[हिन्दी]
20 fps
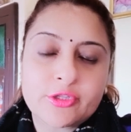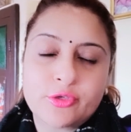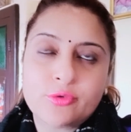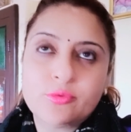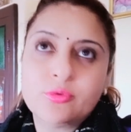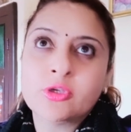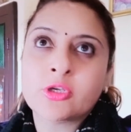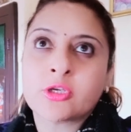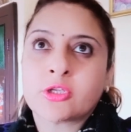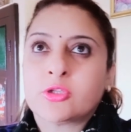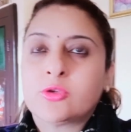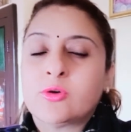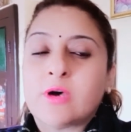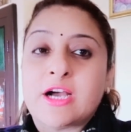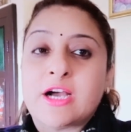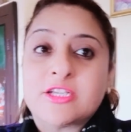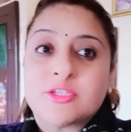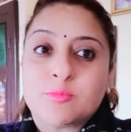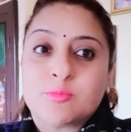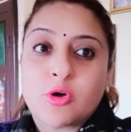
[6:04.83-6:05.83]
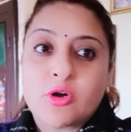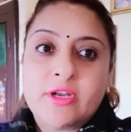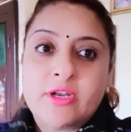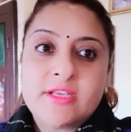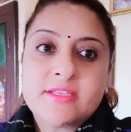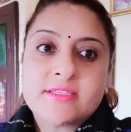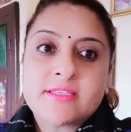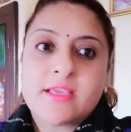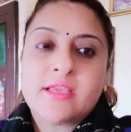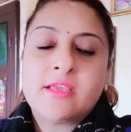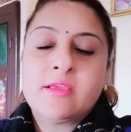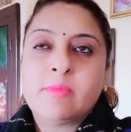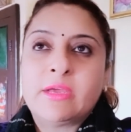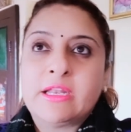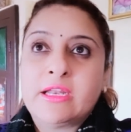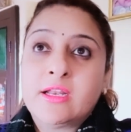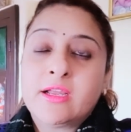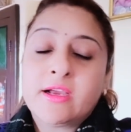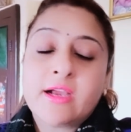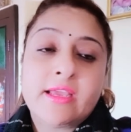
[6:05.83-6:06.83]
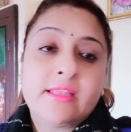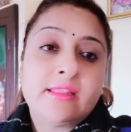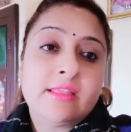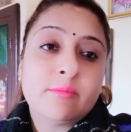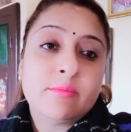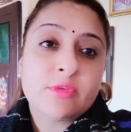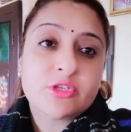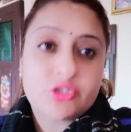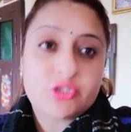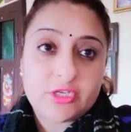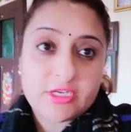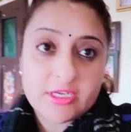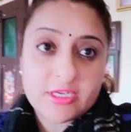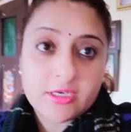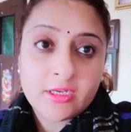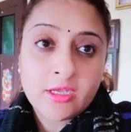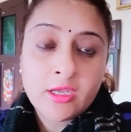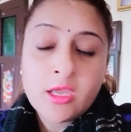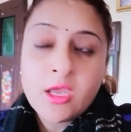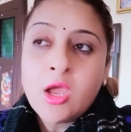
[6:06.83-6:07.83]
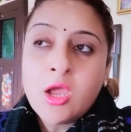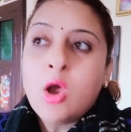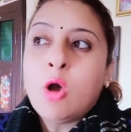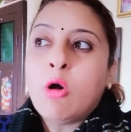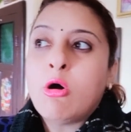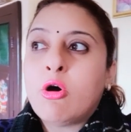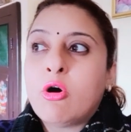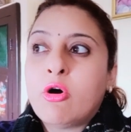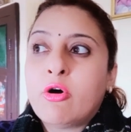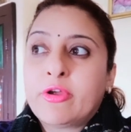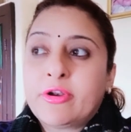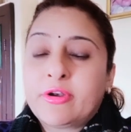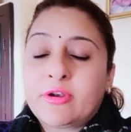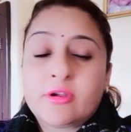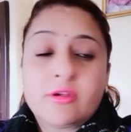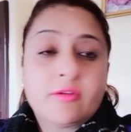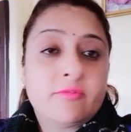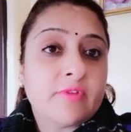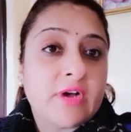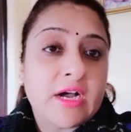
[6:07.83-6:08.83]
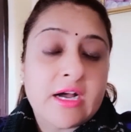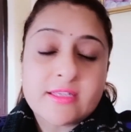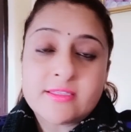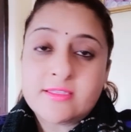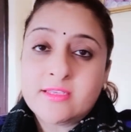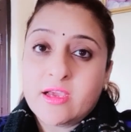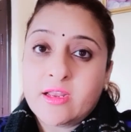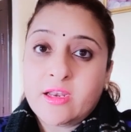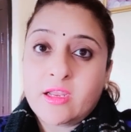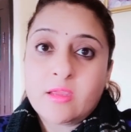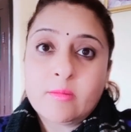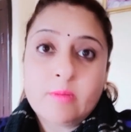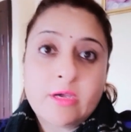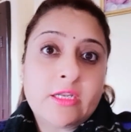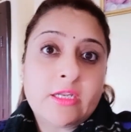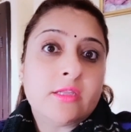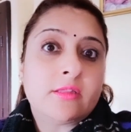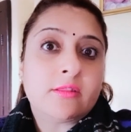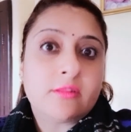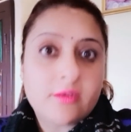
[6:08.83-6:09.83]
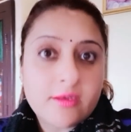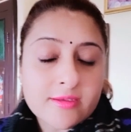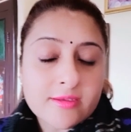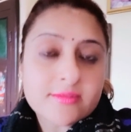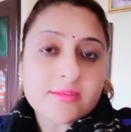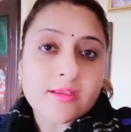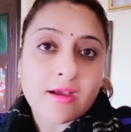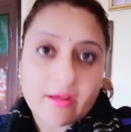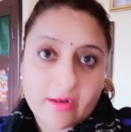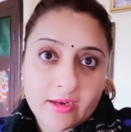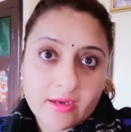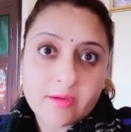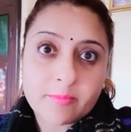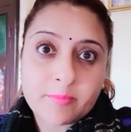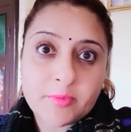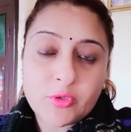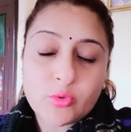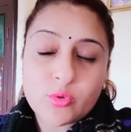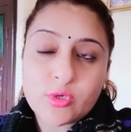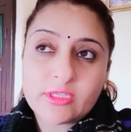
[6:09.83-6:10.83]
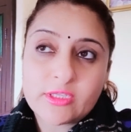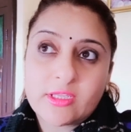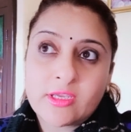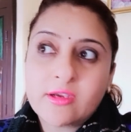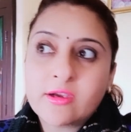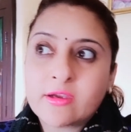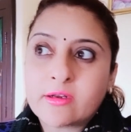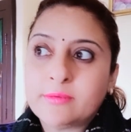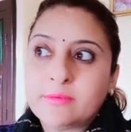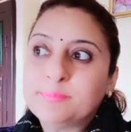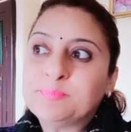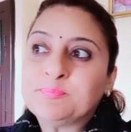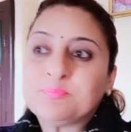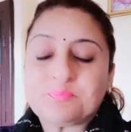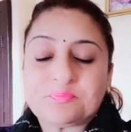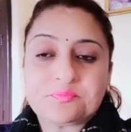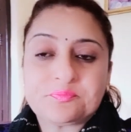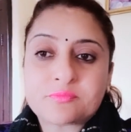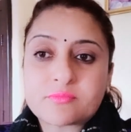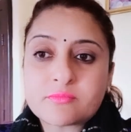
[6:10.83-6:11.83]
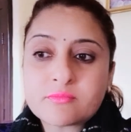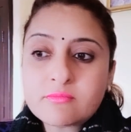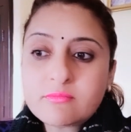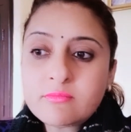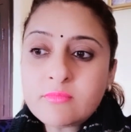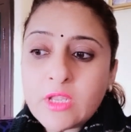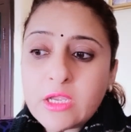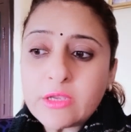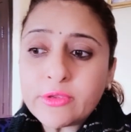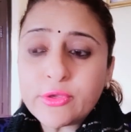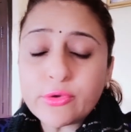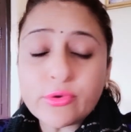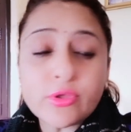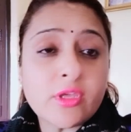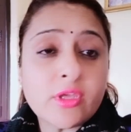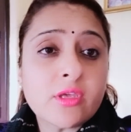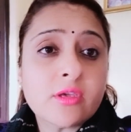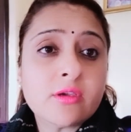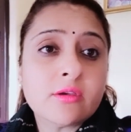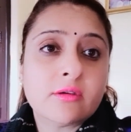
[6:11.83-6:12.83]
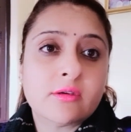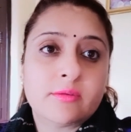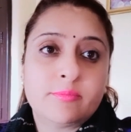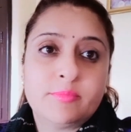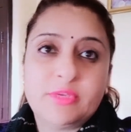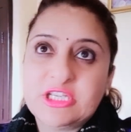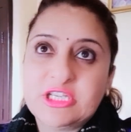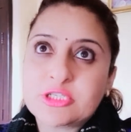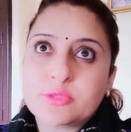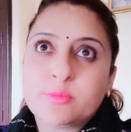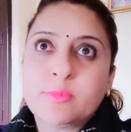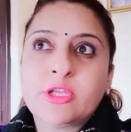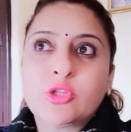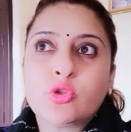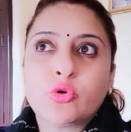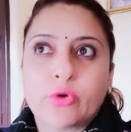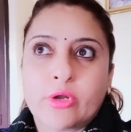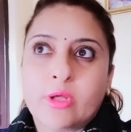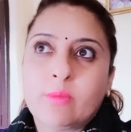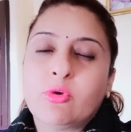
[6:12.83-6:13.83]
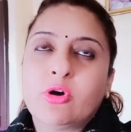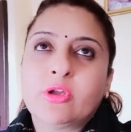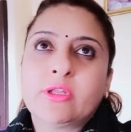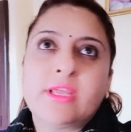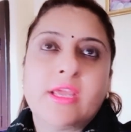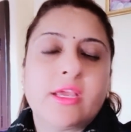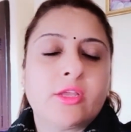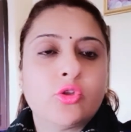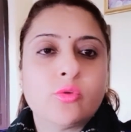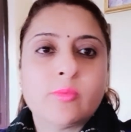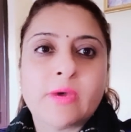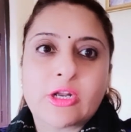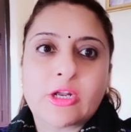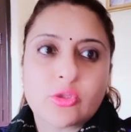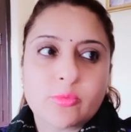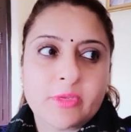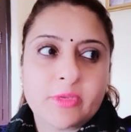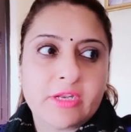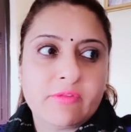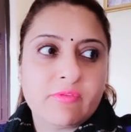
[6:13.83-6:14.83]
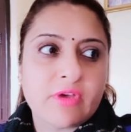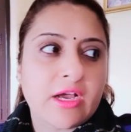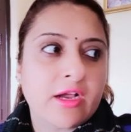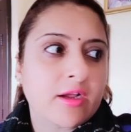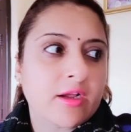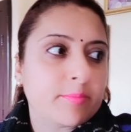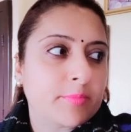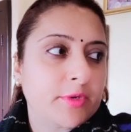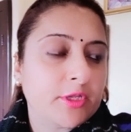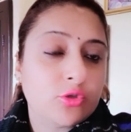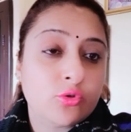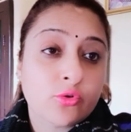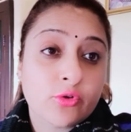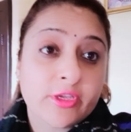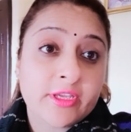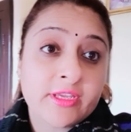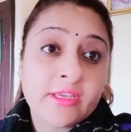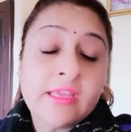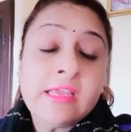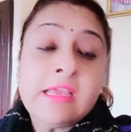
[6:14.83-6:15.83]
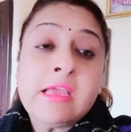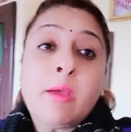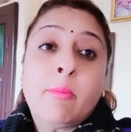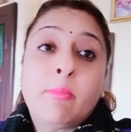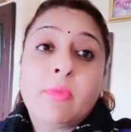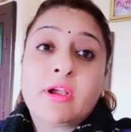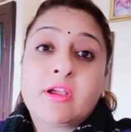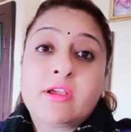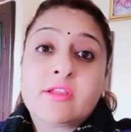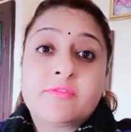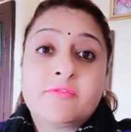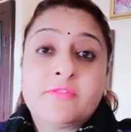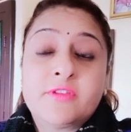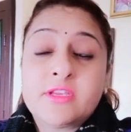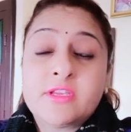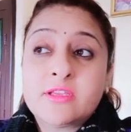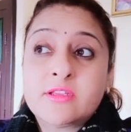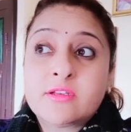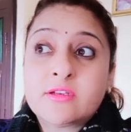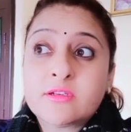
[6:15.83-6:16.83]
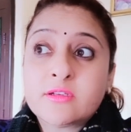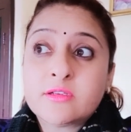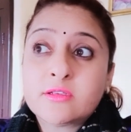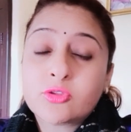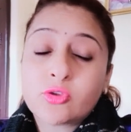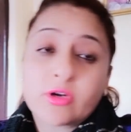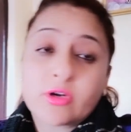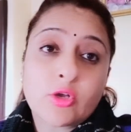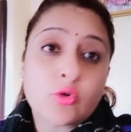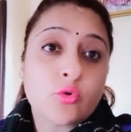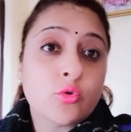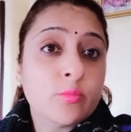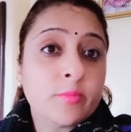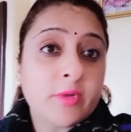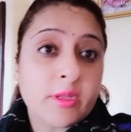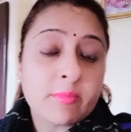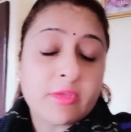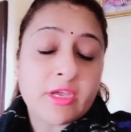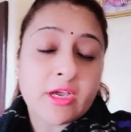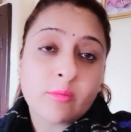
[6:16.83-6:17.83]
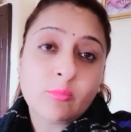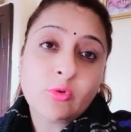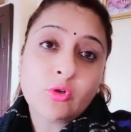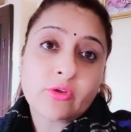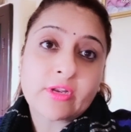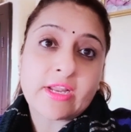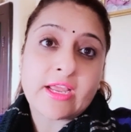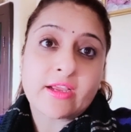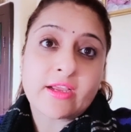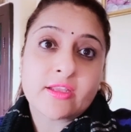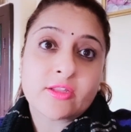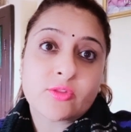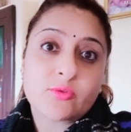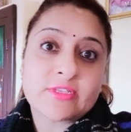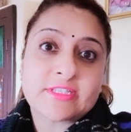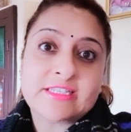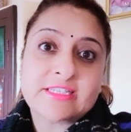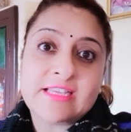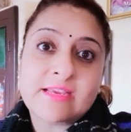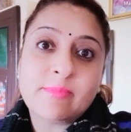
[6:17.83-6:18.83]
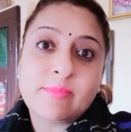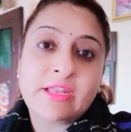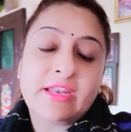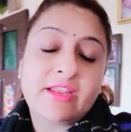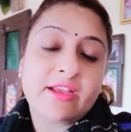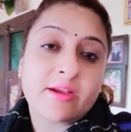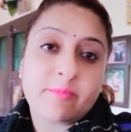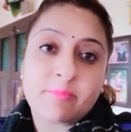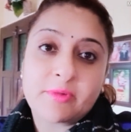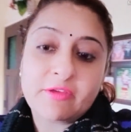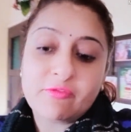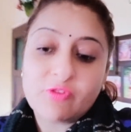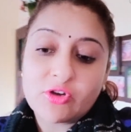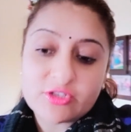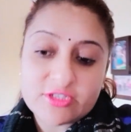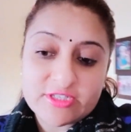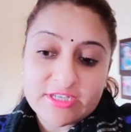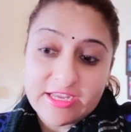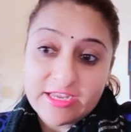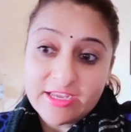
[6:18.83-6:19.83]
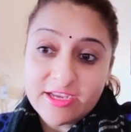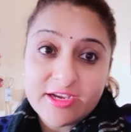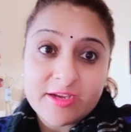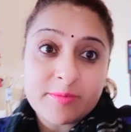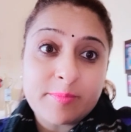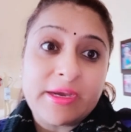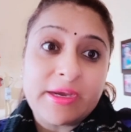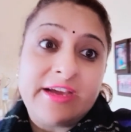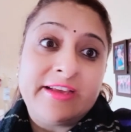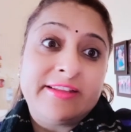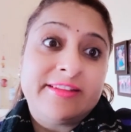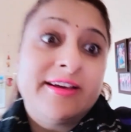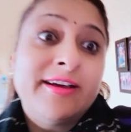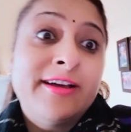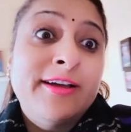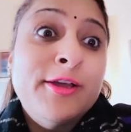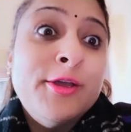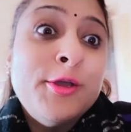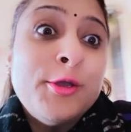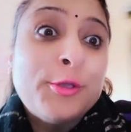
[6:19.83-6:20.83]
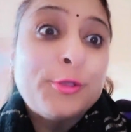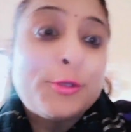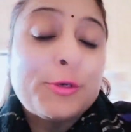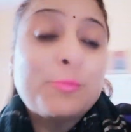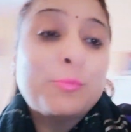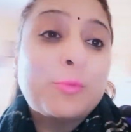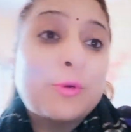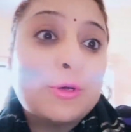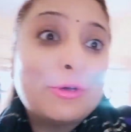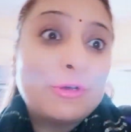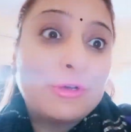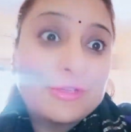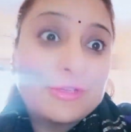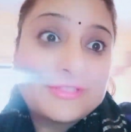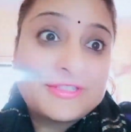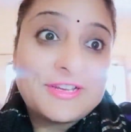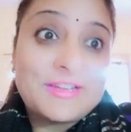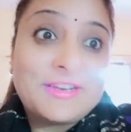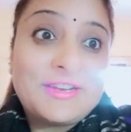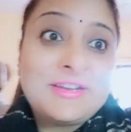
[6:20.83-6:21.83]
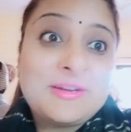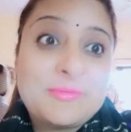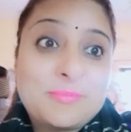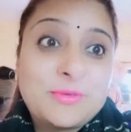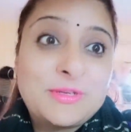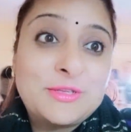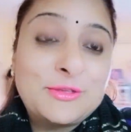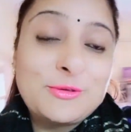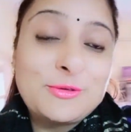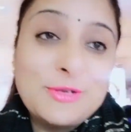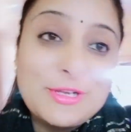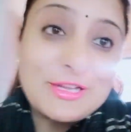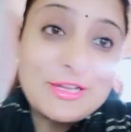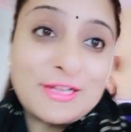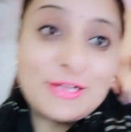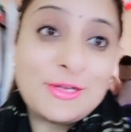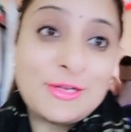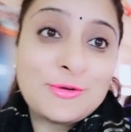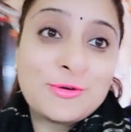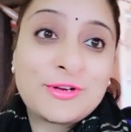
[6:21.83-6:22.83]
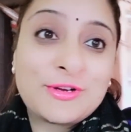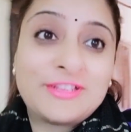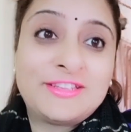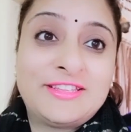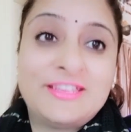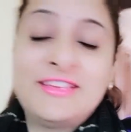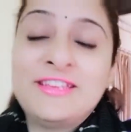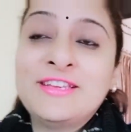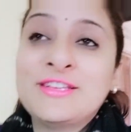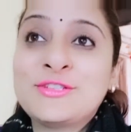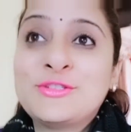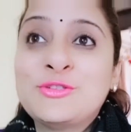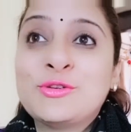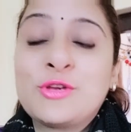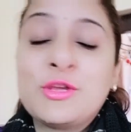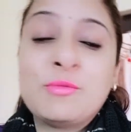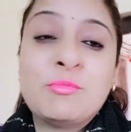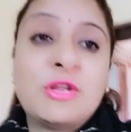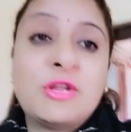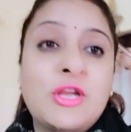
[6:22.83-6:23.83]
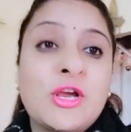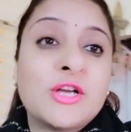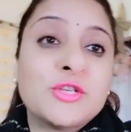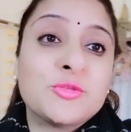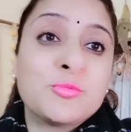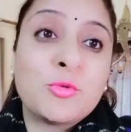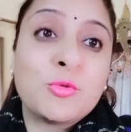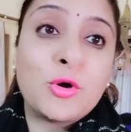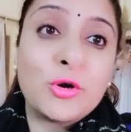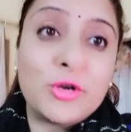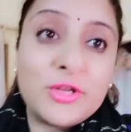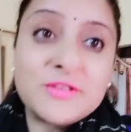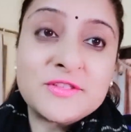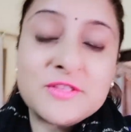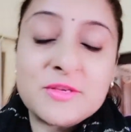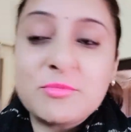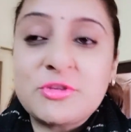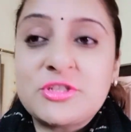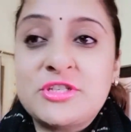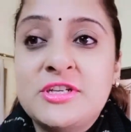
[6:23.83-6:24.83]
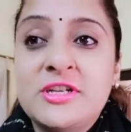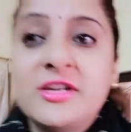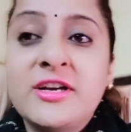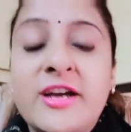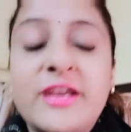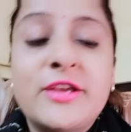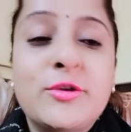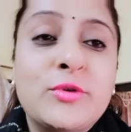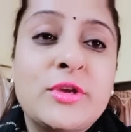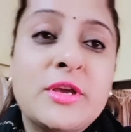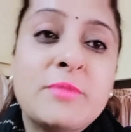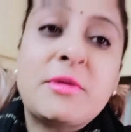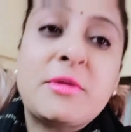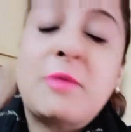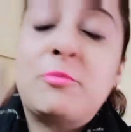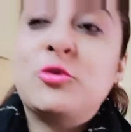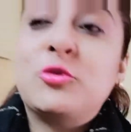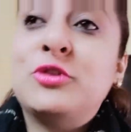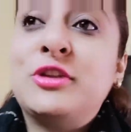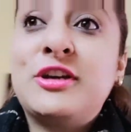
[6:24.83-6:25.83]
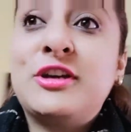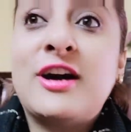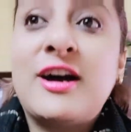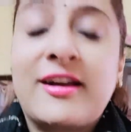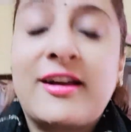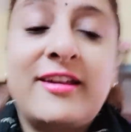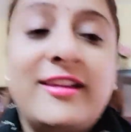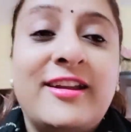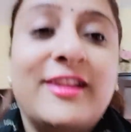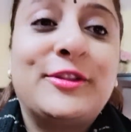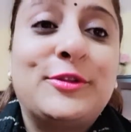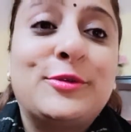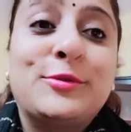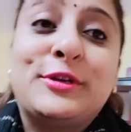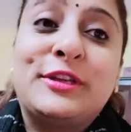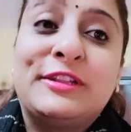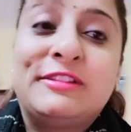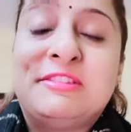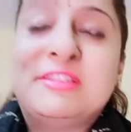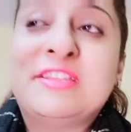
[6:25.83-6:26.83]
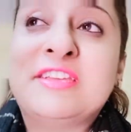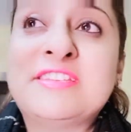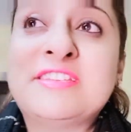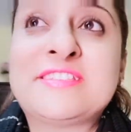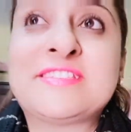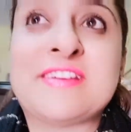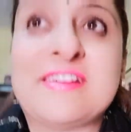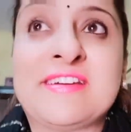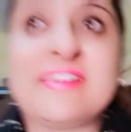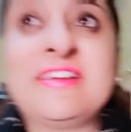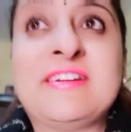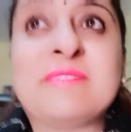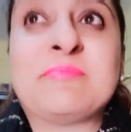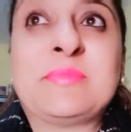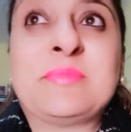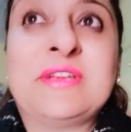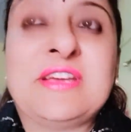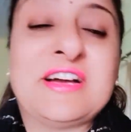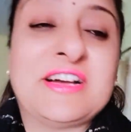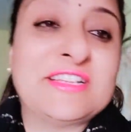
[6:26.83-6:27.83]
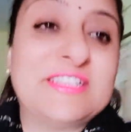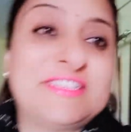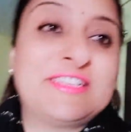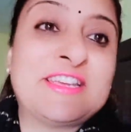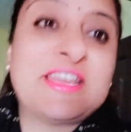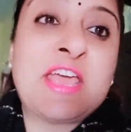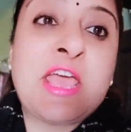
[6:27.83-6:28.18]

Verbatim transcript: हूँ तो आज मॉर्निंग से ही मैंने लगाई थी मशीन और वहां से आने के बाद इतने सारे कपड़े हो गए थे गर्म क्योंकि बीच में थोड़ा बहुत एक दो बार तो मैंने वहां कपड़े धोए मगर फिर थोड़ा घूमने में हम लोग रह गए तो इसलिए मैंने कपड़े वॉश नहीं कर पाया था तो बहुत सारे कपड़े धुलने के लिए हो गए थे जो कि मैंने आज मॉर्निंग से मशीन लगाई हुई है मैं आपको दिखा के लाती हूँ कितने सारे कपड़े आज